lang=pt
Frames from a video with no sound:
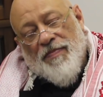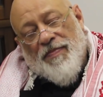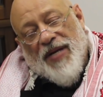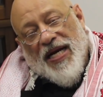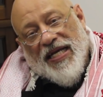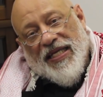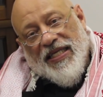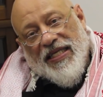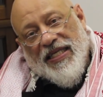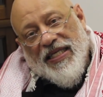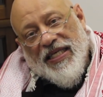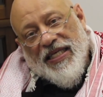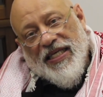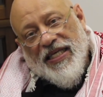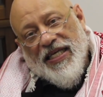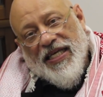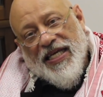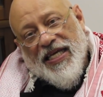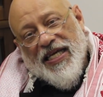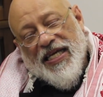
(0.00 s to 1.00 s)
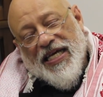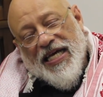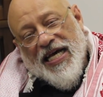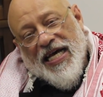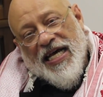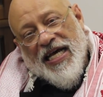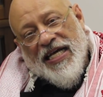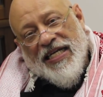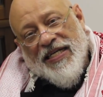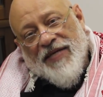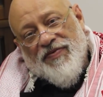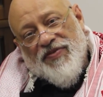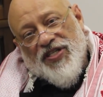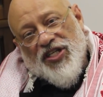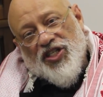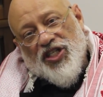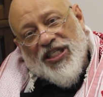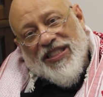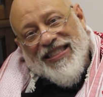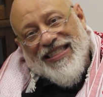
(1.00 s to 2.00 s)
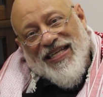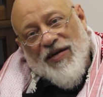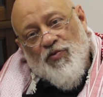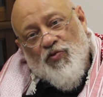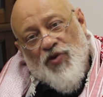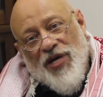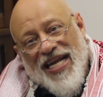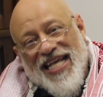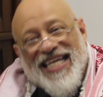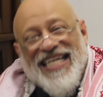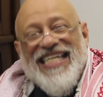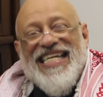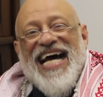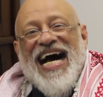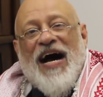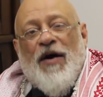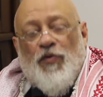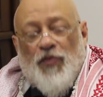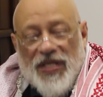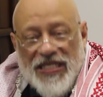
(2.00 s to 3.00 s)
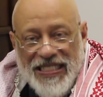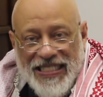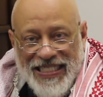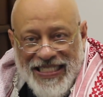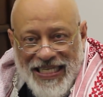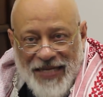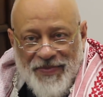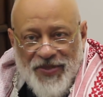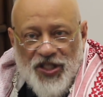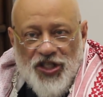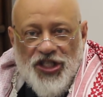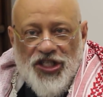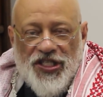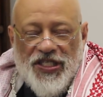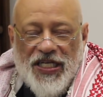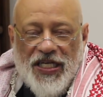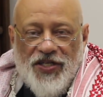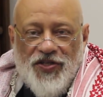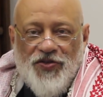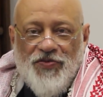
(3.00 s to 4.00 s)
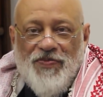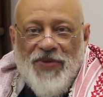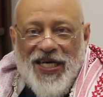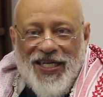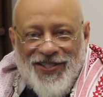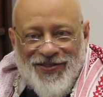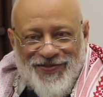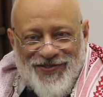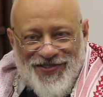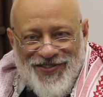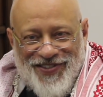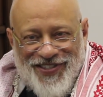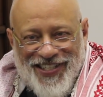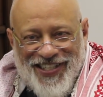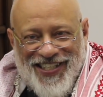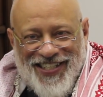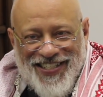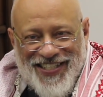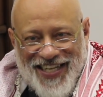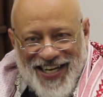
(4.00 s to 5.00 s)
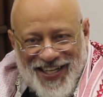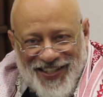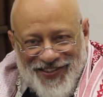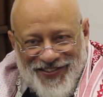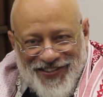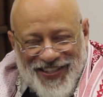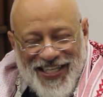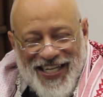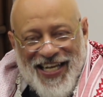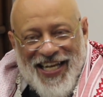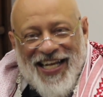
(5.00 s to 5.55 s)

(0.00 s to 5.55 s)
para que ah, não seja tão legal assim demitir seres humanos, certo?